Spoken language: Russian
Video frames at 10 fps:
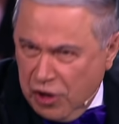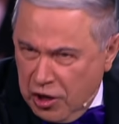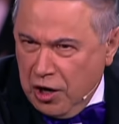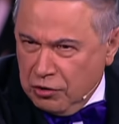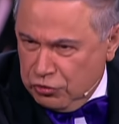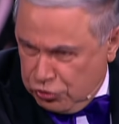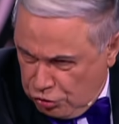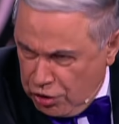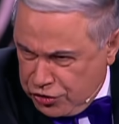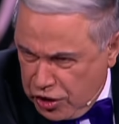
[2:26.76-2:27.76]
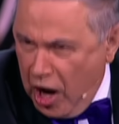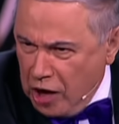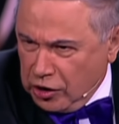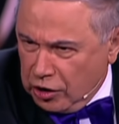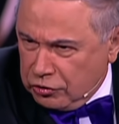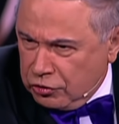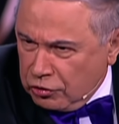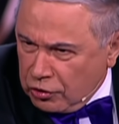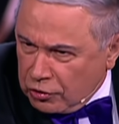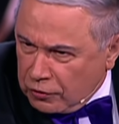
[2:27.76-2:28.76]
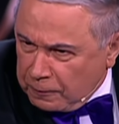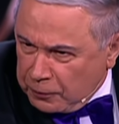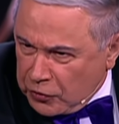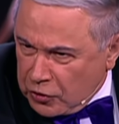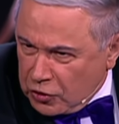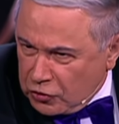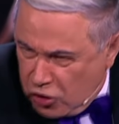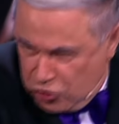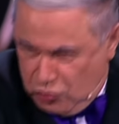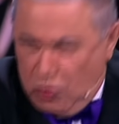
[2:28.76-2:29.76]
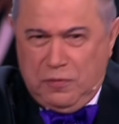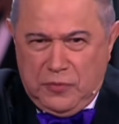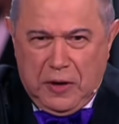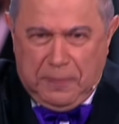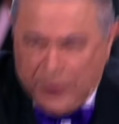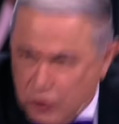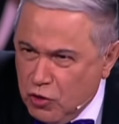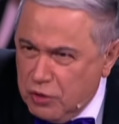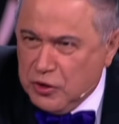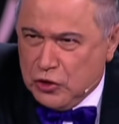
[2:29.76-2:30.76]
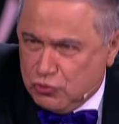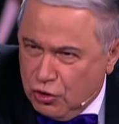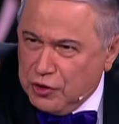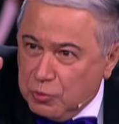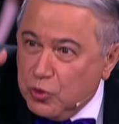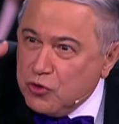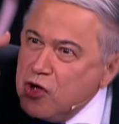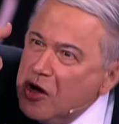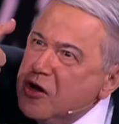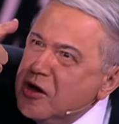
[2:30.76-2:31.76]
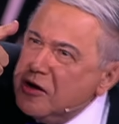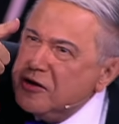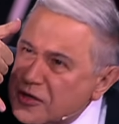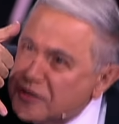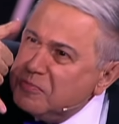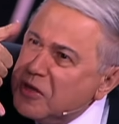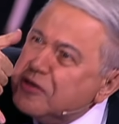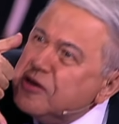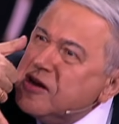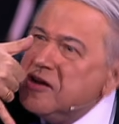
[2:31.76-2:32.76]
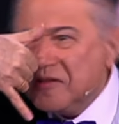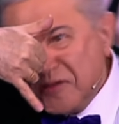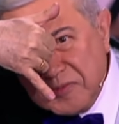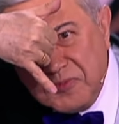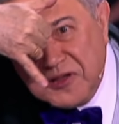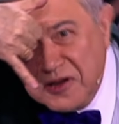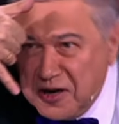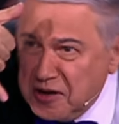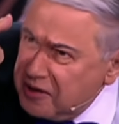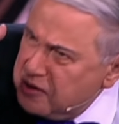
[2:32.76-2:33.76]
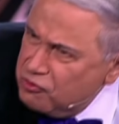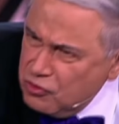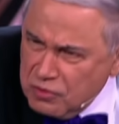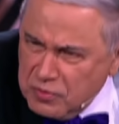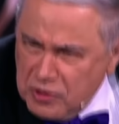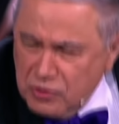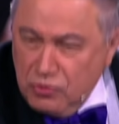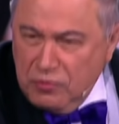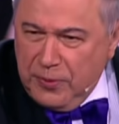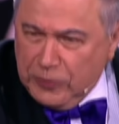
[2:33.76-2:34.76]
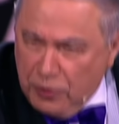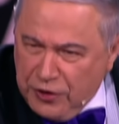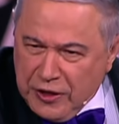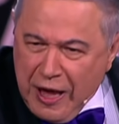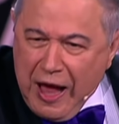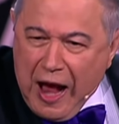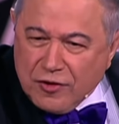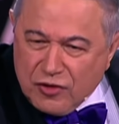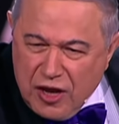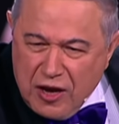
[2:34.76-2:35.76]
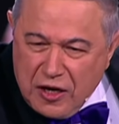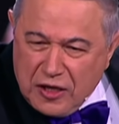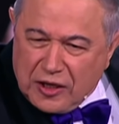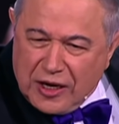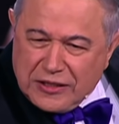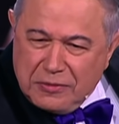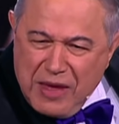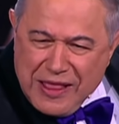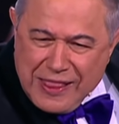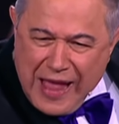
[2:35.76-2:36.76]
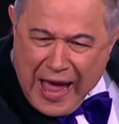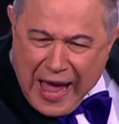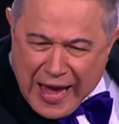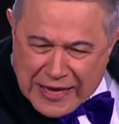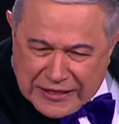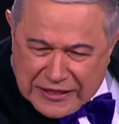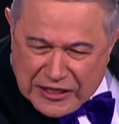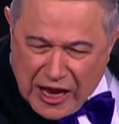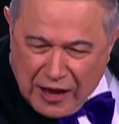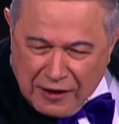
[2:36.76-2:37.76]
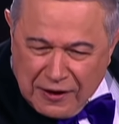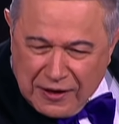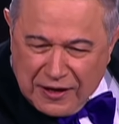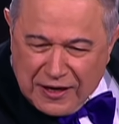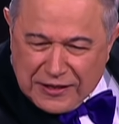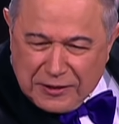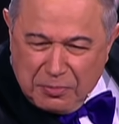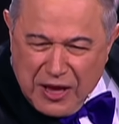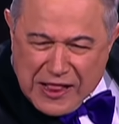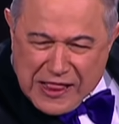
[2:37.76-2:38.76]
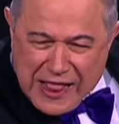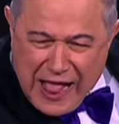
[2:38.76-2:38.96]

Жене говорит, что делать? Ты же умная, придумай что-нибудь. Она смотрела, смотрела, думала, думала. Потом говорит, а ты, говорит, разминайся. Разминайся.